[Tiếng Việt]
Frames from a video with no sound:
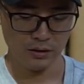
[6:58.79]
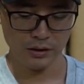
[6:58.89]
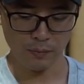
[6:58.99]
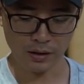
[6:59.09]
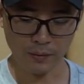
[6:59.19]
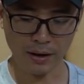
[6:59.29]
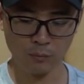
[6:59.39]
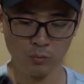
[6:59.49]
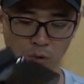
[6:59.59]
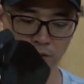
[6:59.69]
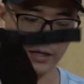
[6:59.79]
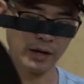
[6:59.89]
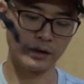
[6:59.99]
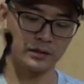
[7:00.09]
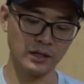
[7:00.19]
Nếu mà các bạn muốn mua dây
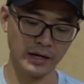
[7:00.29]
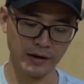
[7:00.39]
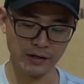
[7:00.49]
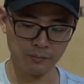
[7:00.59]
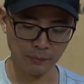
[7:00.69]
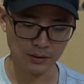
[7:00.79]
đeo này cứ liên hệ Điện Máy